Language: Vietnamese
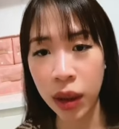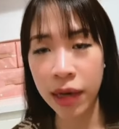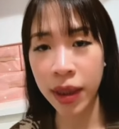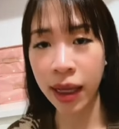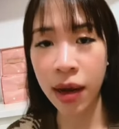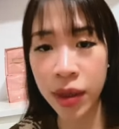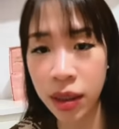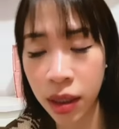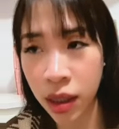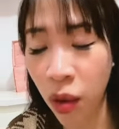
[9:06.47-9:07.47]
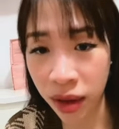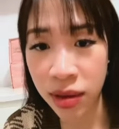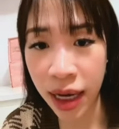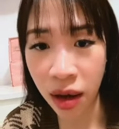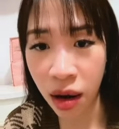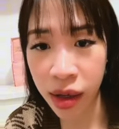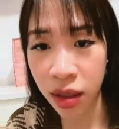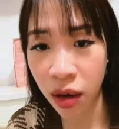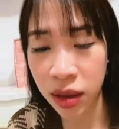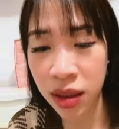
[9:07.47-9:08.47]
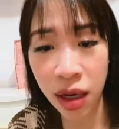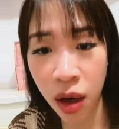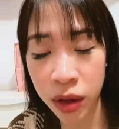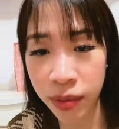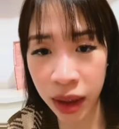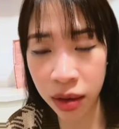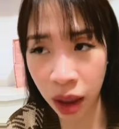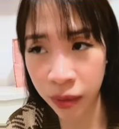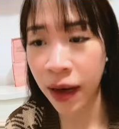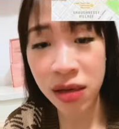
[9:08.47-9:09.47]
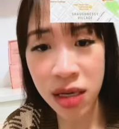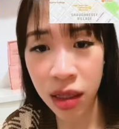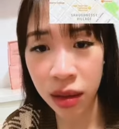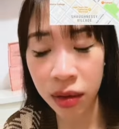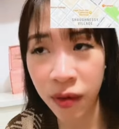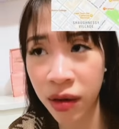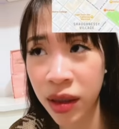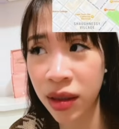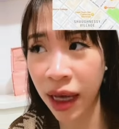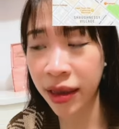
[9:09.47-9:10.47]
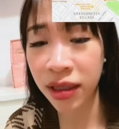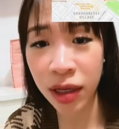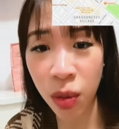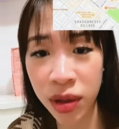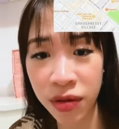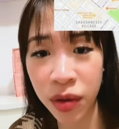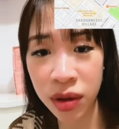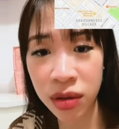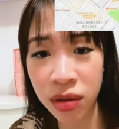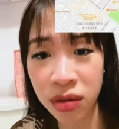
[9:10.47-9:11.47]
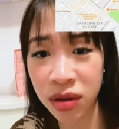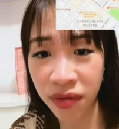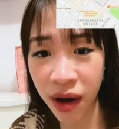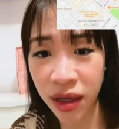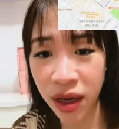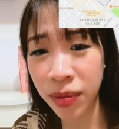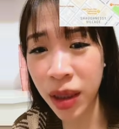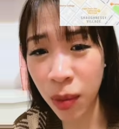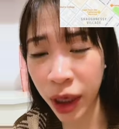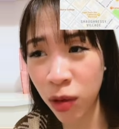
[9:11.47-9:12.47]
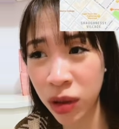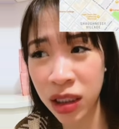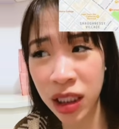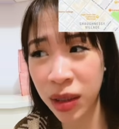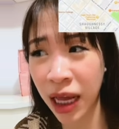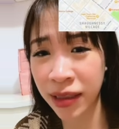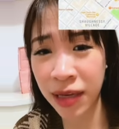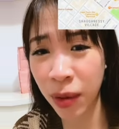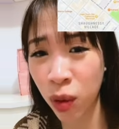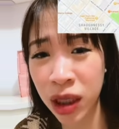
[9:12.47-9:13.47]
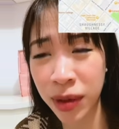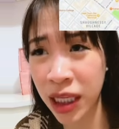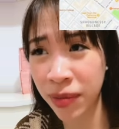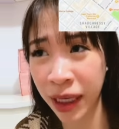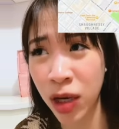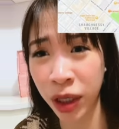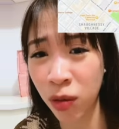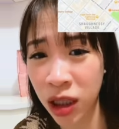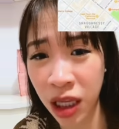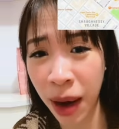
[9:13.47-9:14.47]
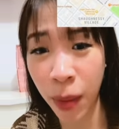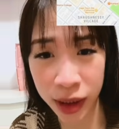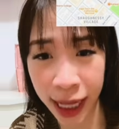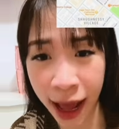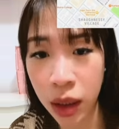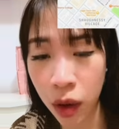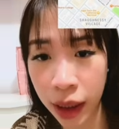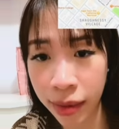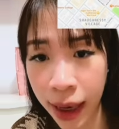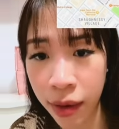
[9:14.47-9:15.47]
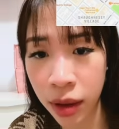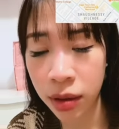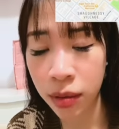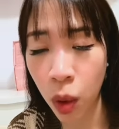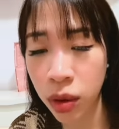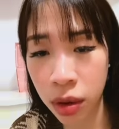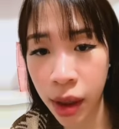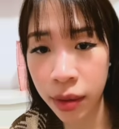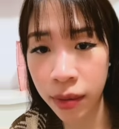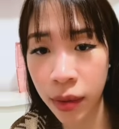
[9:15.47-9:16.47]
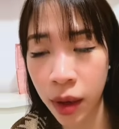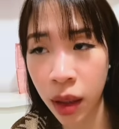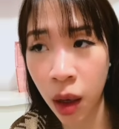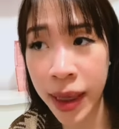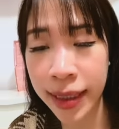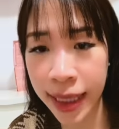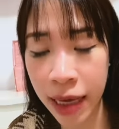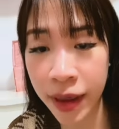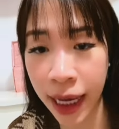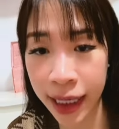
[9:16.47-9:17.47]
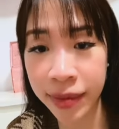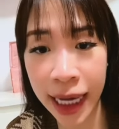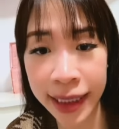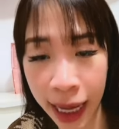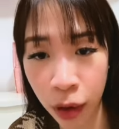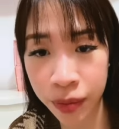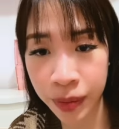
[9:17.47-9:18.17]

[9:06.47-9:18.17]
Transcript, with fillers: em nhà tao ấy khoảng thời gian đó ấy, nó sẽ rất là khó chấp nhận cái sự thật đương nhiên ấy với cái tính cách của một người phụ nữ như vậy biết thêm một cái thông tin gì là sẽ phải muốn đi tìm hiểu cái thông tin đấy bằng mọi giá con em tao á bốn rưỡi nó mới lên xe với cả em trai tao